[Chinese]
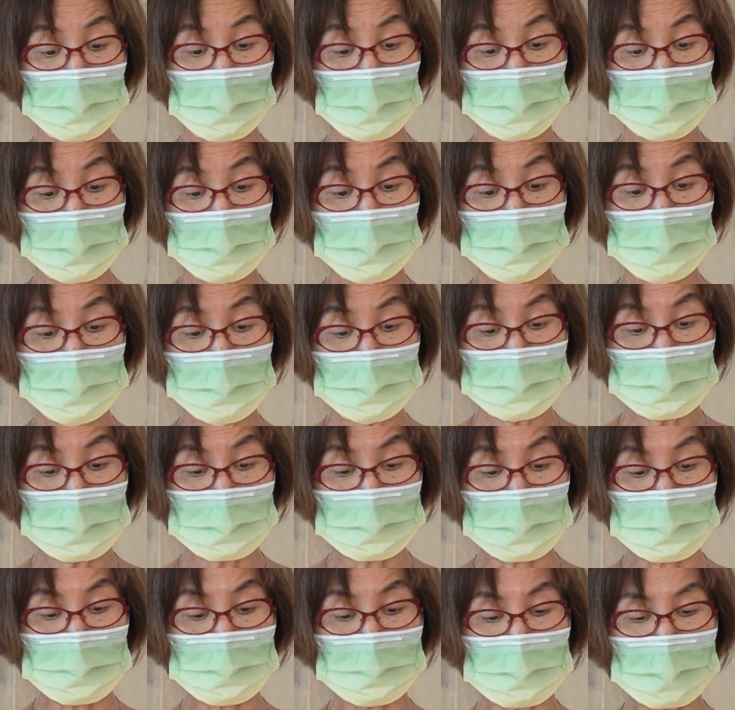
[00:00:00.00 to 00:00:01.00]
们
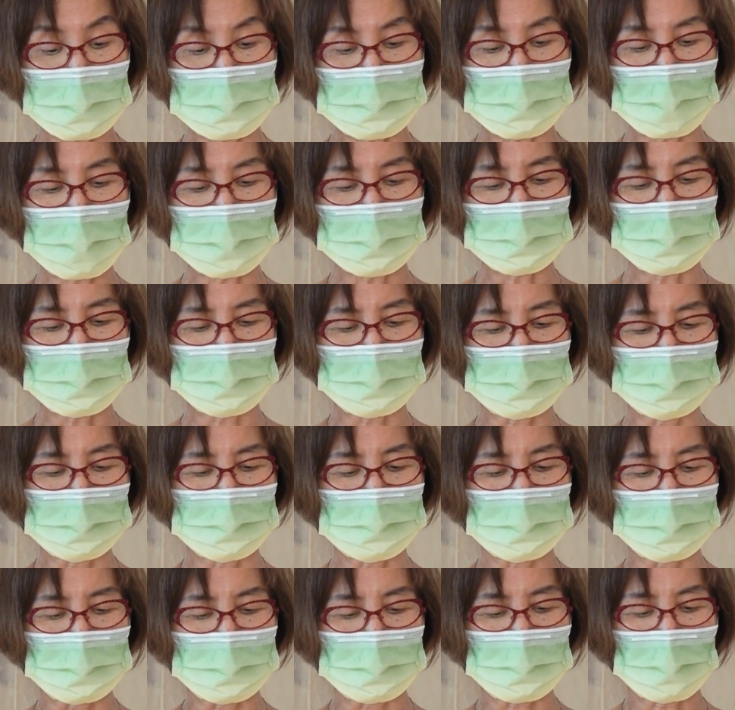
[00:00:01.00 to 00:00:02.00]
也是在他内
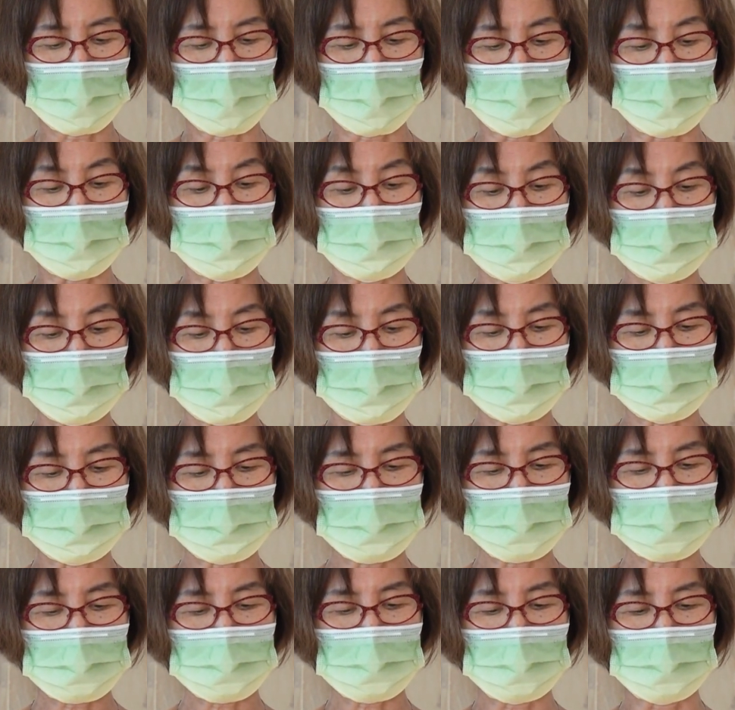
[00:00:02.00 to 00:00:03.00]
得到丰
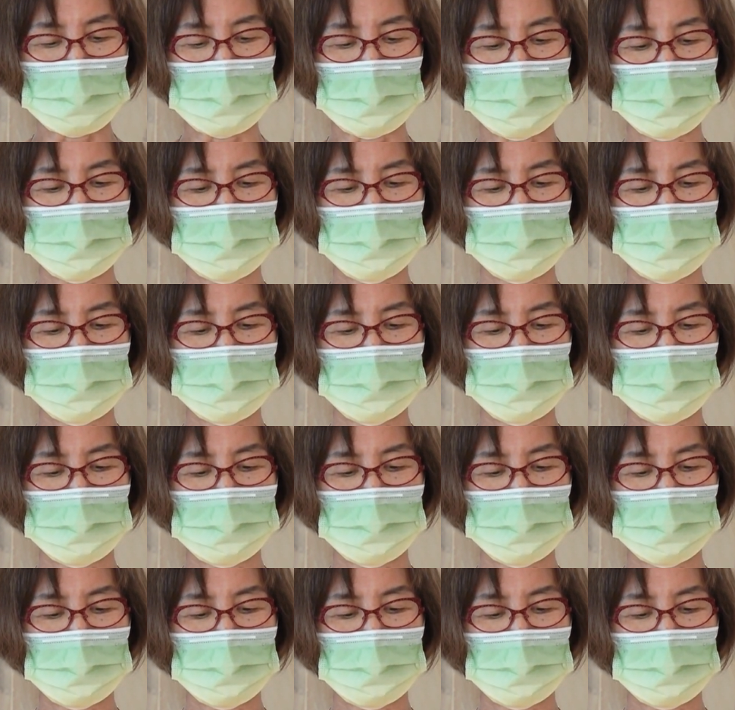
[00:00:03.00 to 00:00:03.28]
盛，